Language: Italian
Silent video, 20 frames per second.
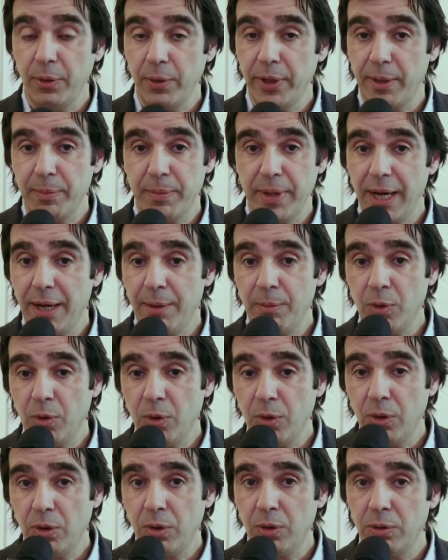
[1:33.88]
Noi
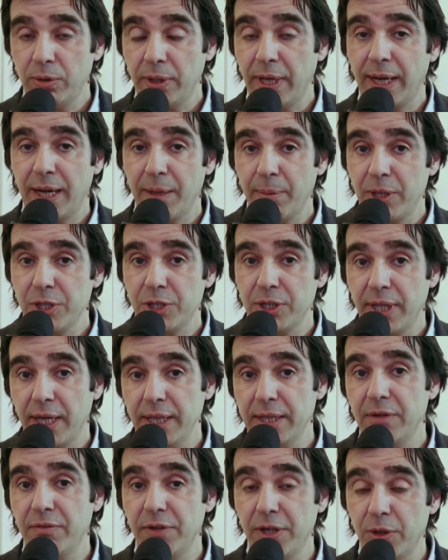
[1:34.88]
abbiamo la
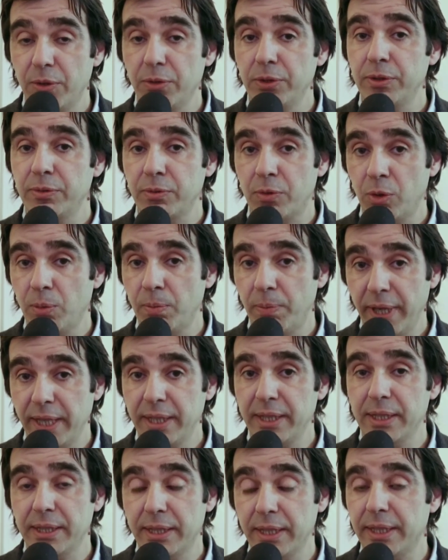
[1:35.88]
capacità di avere una
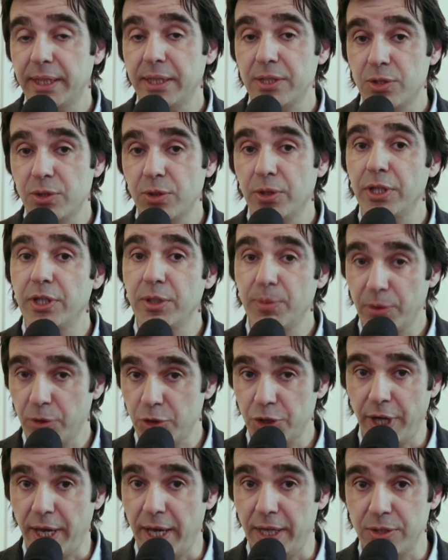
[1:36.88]
completa integrazione di
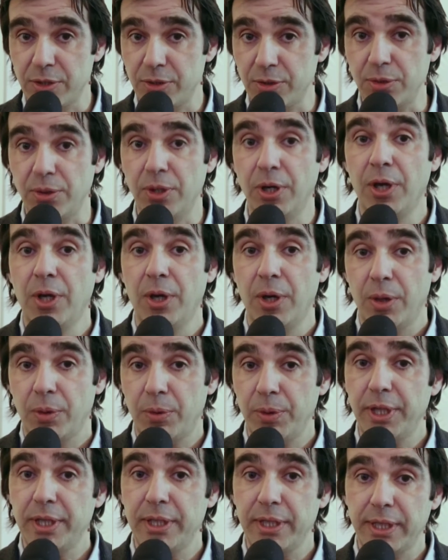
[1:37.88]
processo,
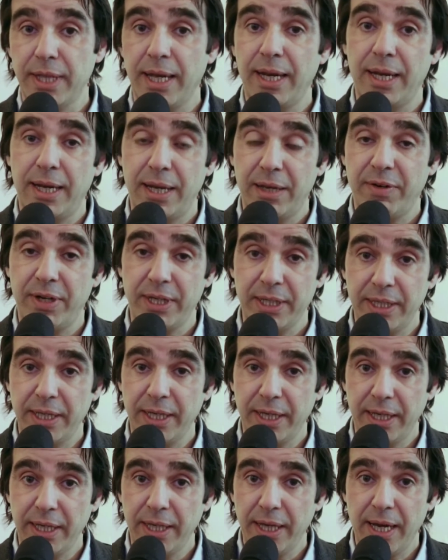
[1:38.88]
quindi dalla
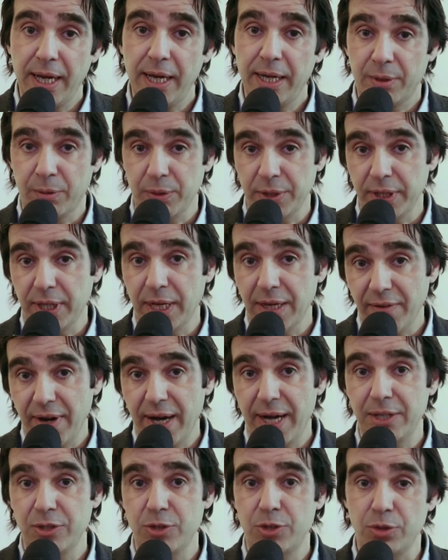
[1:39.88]
lavanderia, quindi
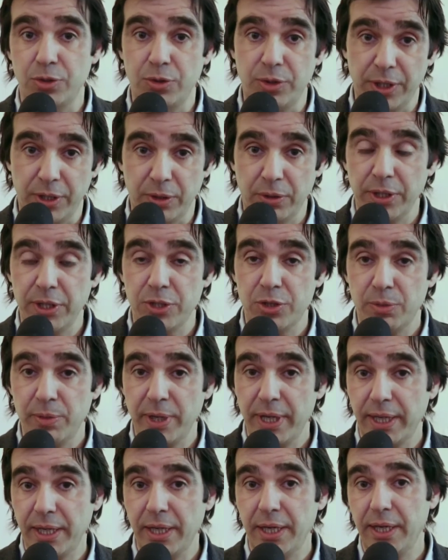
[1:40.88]
lavaggio, noleggio e noleggio
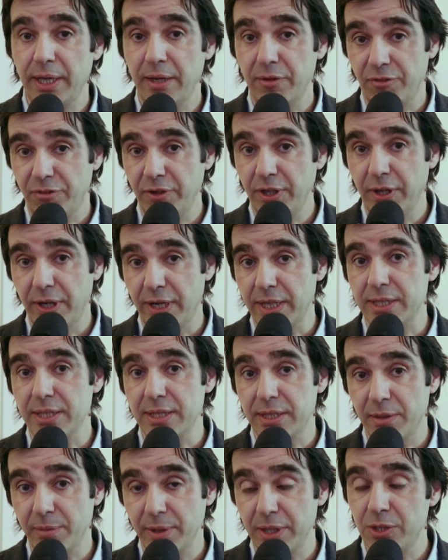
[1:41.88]
biancheria fino alla
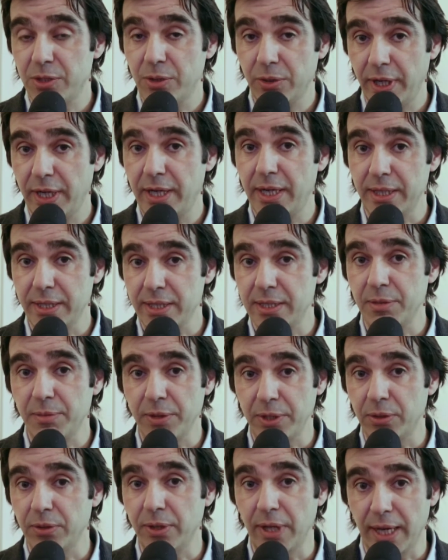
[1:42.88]
sistemazione e
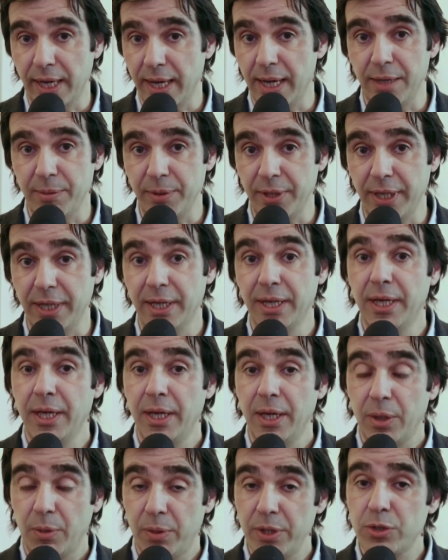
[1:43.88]
all'allestimento della camera.
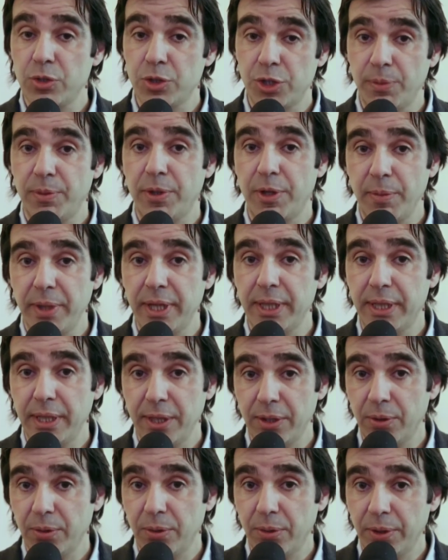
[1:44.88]
Questo ci permette
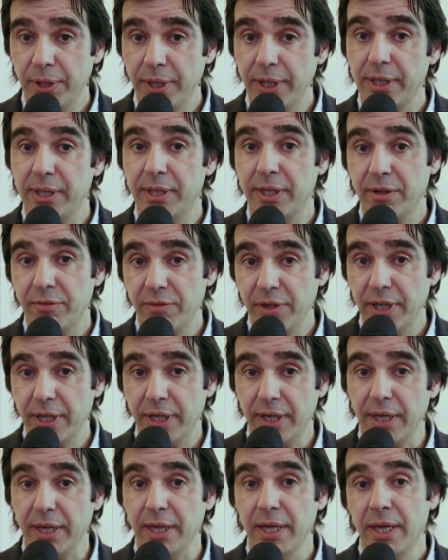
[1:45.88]
a noi di
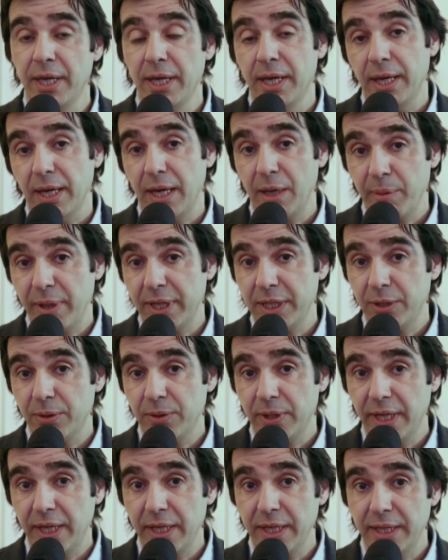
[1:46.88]
avere la
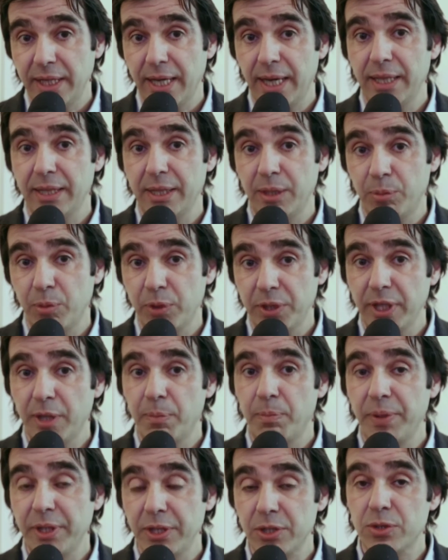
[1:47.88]
particolarità di
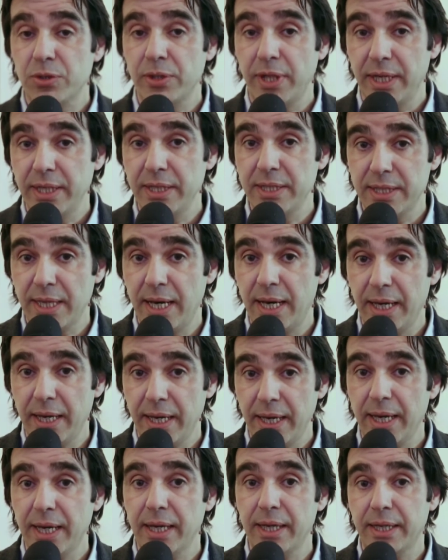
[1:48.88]
poter
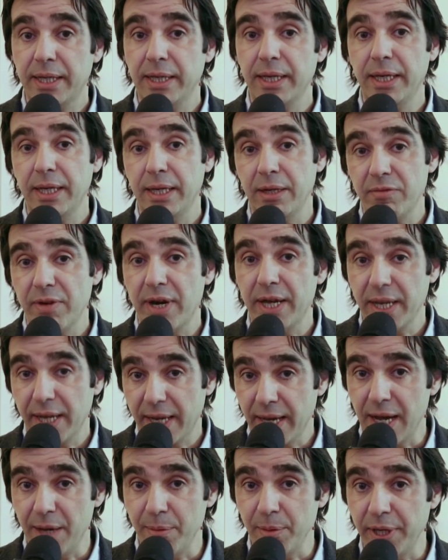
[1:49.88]
personalizzare anche le varie
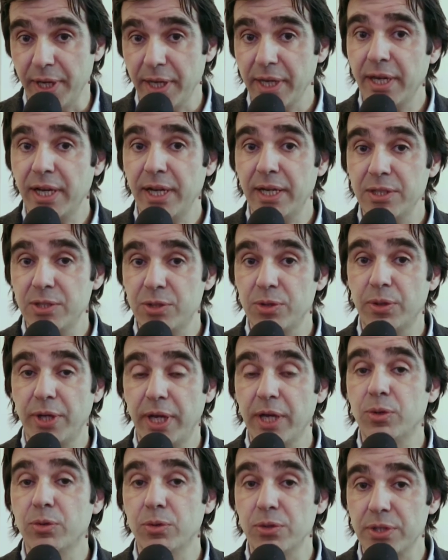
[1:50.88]
camere in
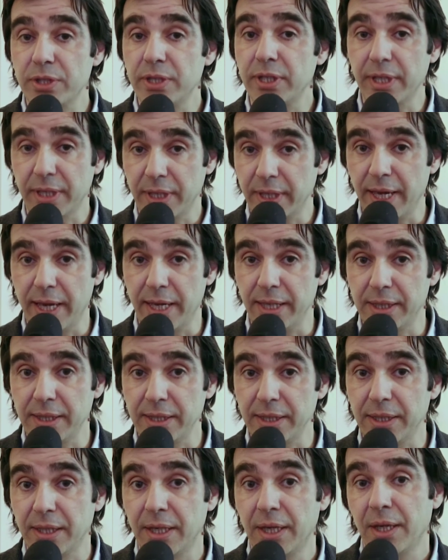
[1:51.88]
relazione ai gusti dei
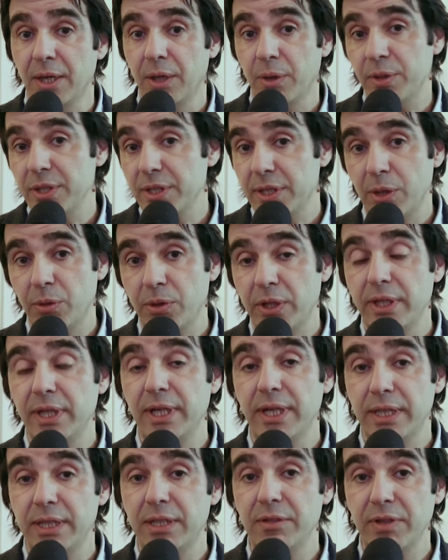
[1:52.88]
clienti. Questa è una
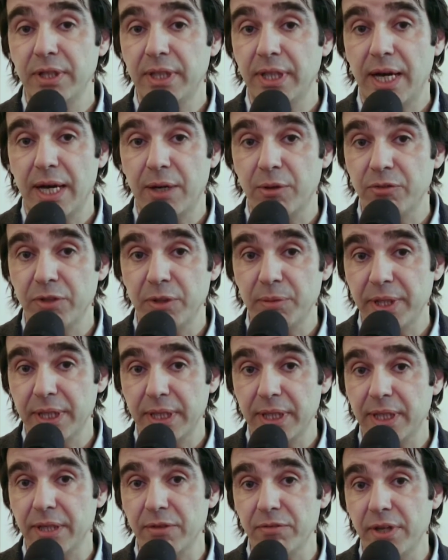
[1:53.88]
delle attività
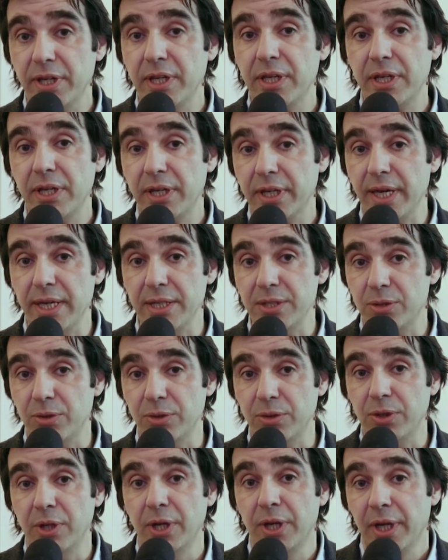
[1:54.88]
ovviamente che viene
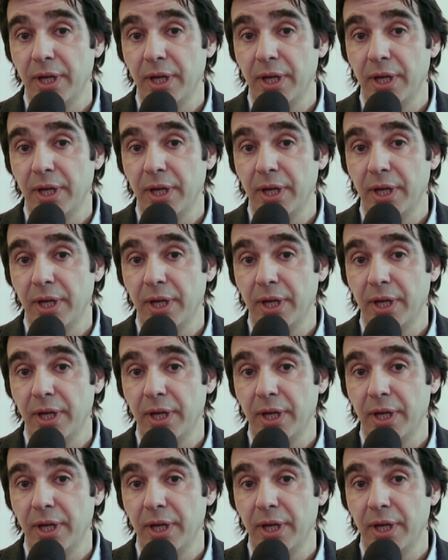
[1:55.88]
richiesto